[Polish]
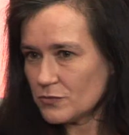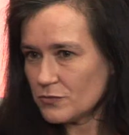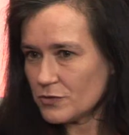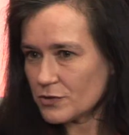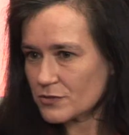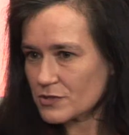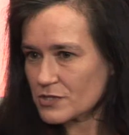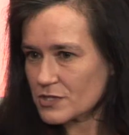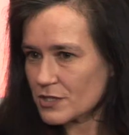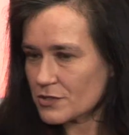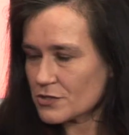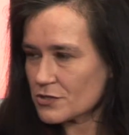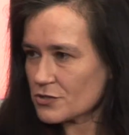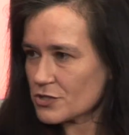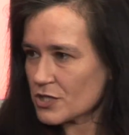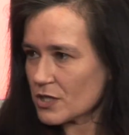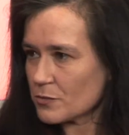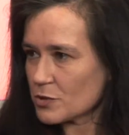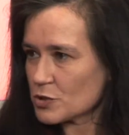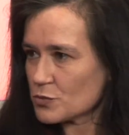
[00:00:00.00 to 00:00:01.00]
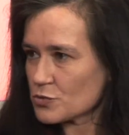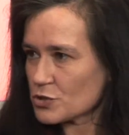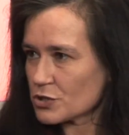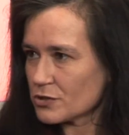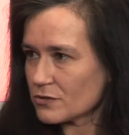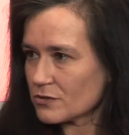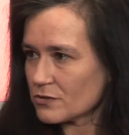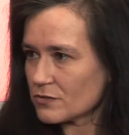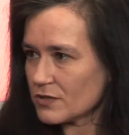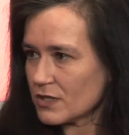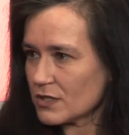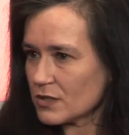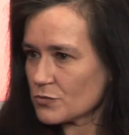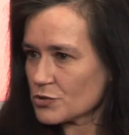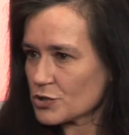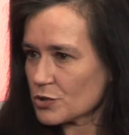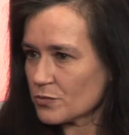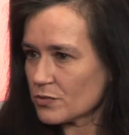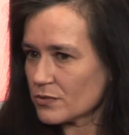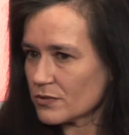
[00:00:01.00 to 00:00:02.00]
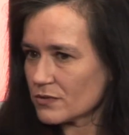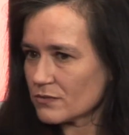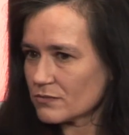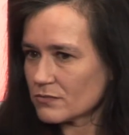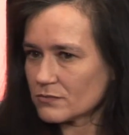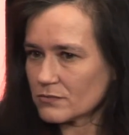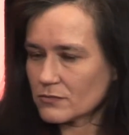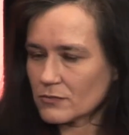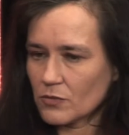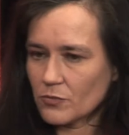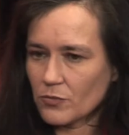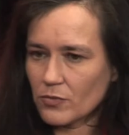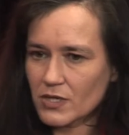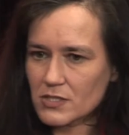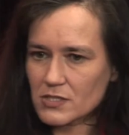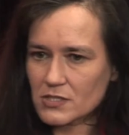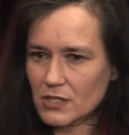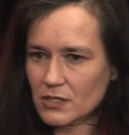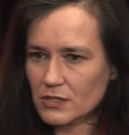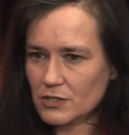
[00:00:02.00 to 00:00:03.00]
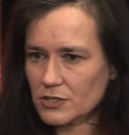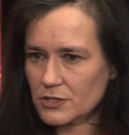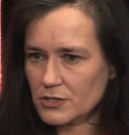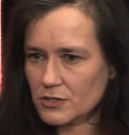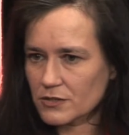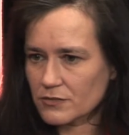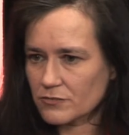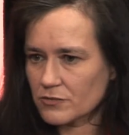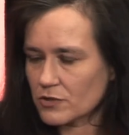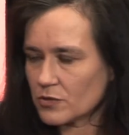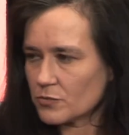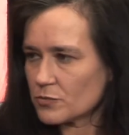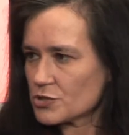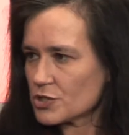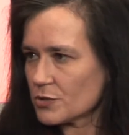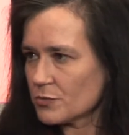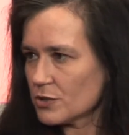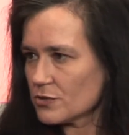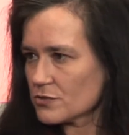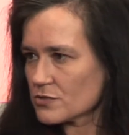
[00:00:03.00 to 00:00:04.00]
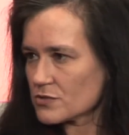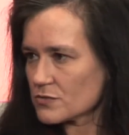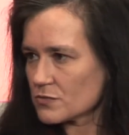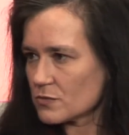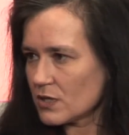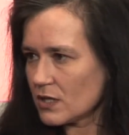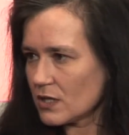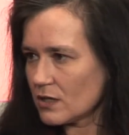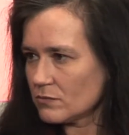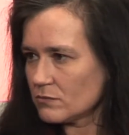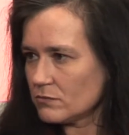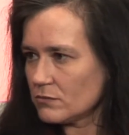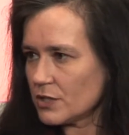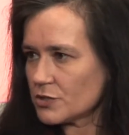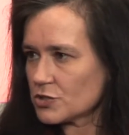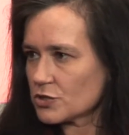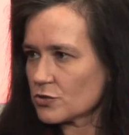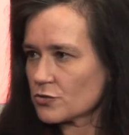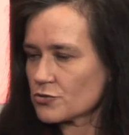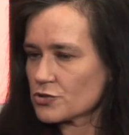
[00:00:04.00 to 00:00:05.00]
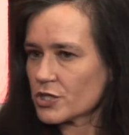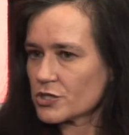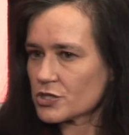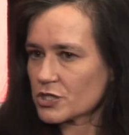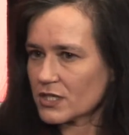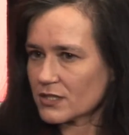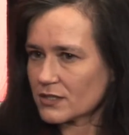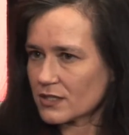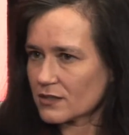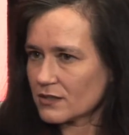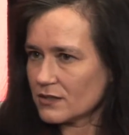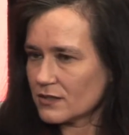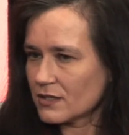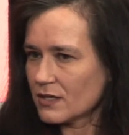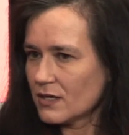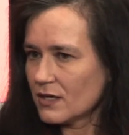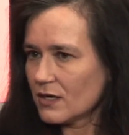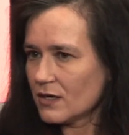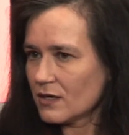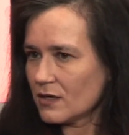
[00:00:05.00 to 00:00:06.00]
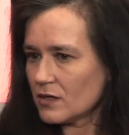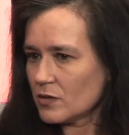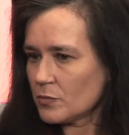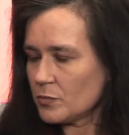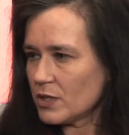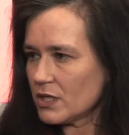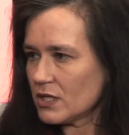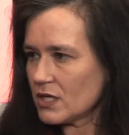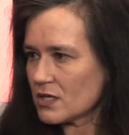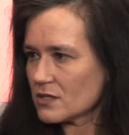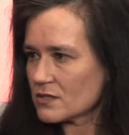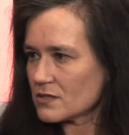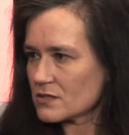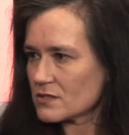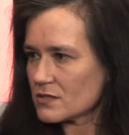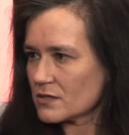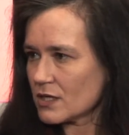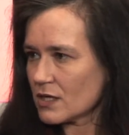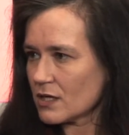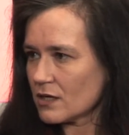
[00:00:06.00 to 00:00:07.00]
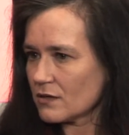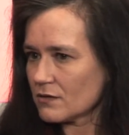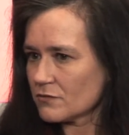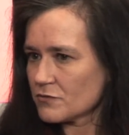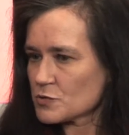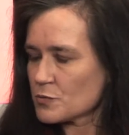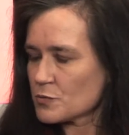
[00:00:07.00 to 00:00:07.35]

mówiąc, też trzeba mieć przygotowanym, żeby opłacać wyroby rzemiosła, mieć troszeczkę takich e, pieniędzy na